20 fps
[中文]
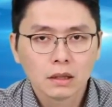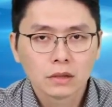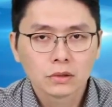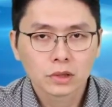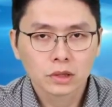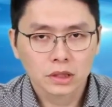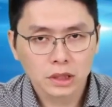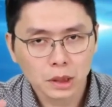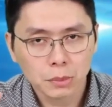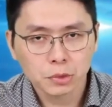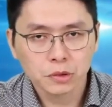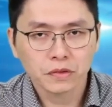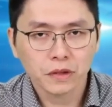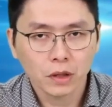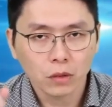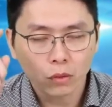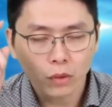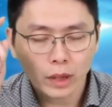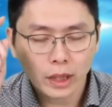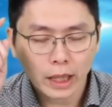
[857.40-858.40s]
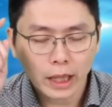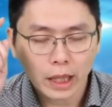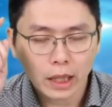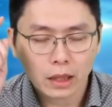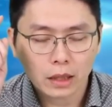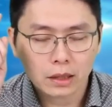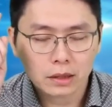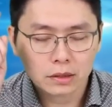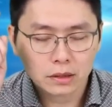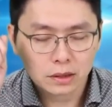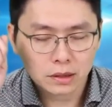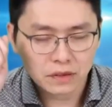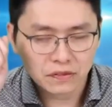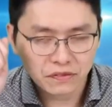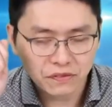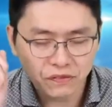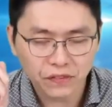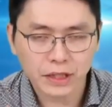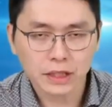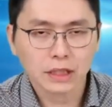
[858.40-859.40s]
所以这个部分未来是一个
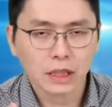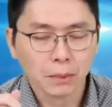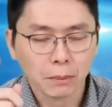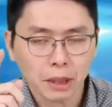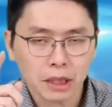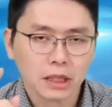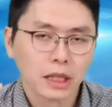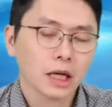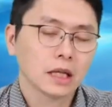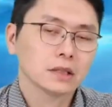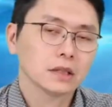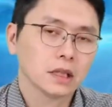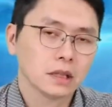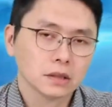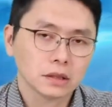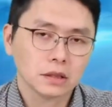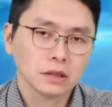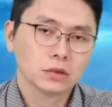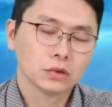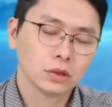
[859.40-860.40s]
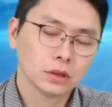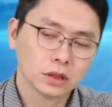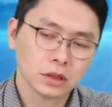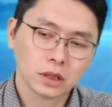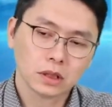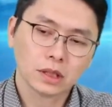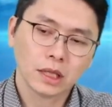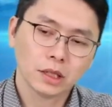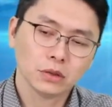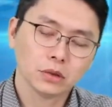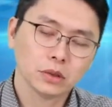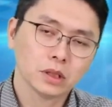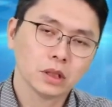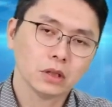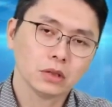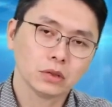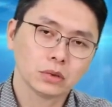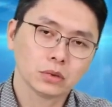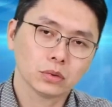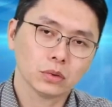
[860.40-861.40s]
非常庞大的商机。所以这个碳权
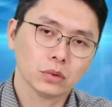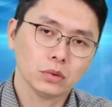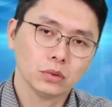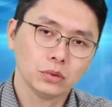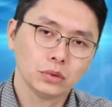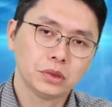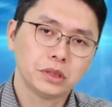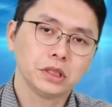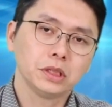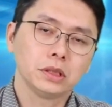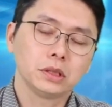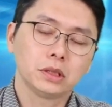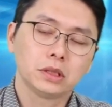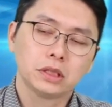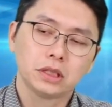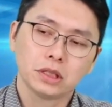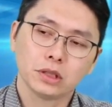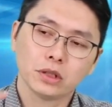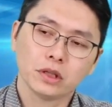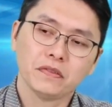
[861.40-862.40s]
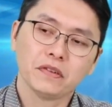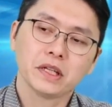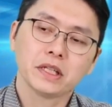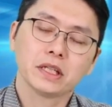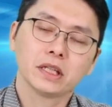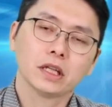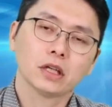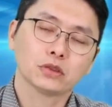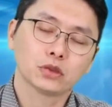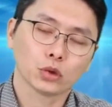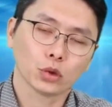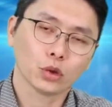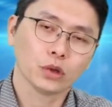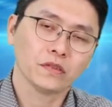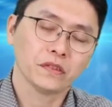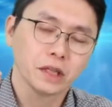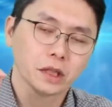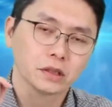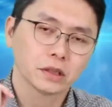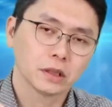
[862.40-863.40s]
交易所预计7月份延到9月
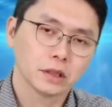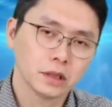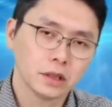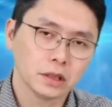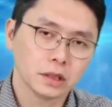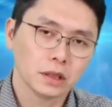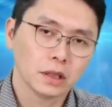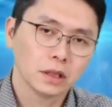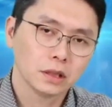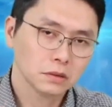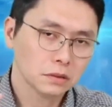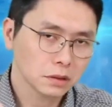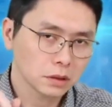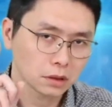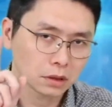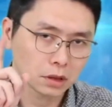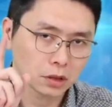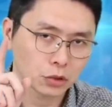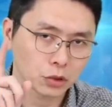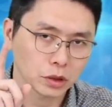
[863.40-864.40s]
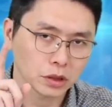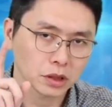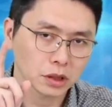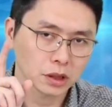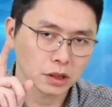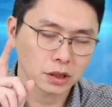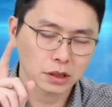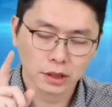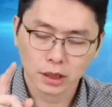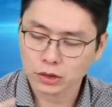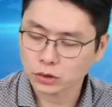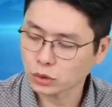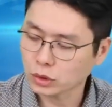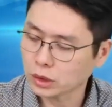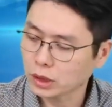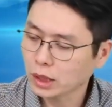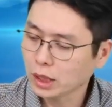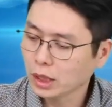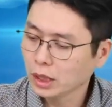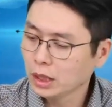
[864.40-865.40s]
份要成立，这是一个全新的题材。所
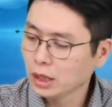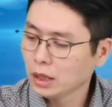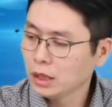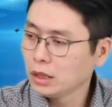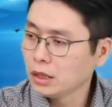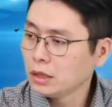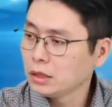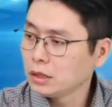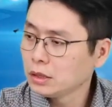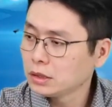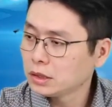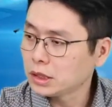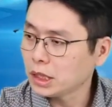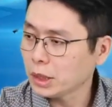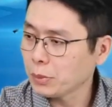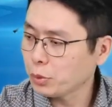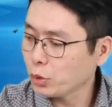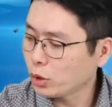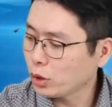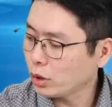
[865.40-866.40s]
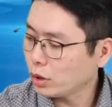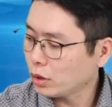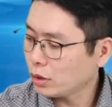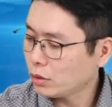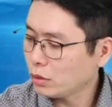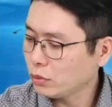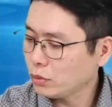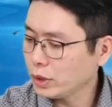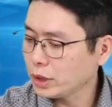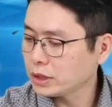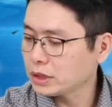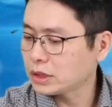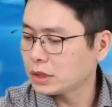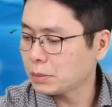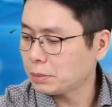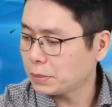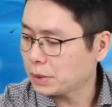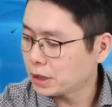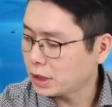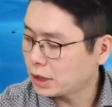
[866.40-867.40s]
以这一波为
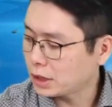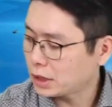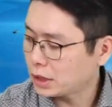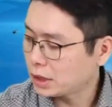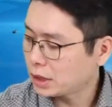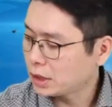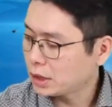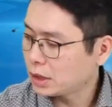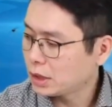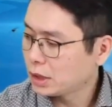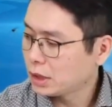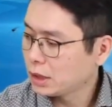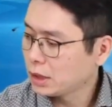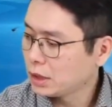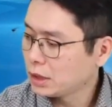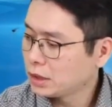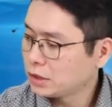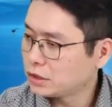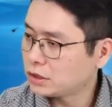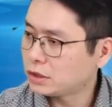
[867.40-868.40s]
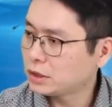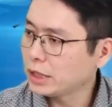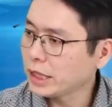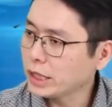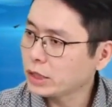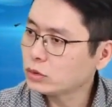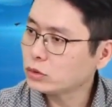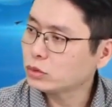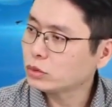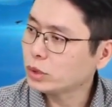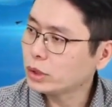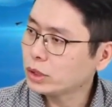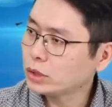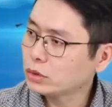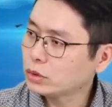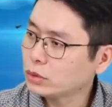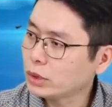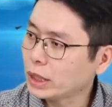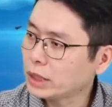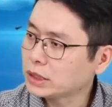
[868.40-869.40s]
什么纸类股会
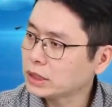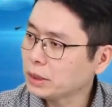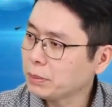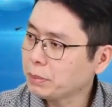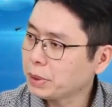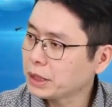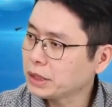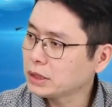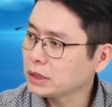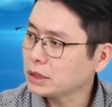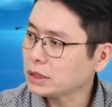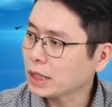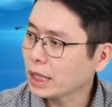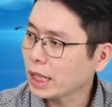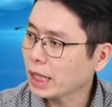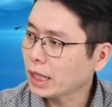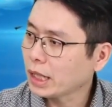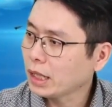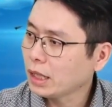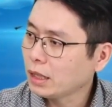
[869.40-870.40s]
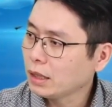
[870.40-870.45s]
突然间喷起来？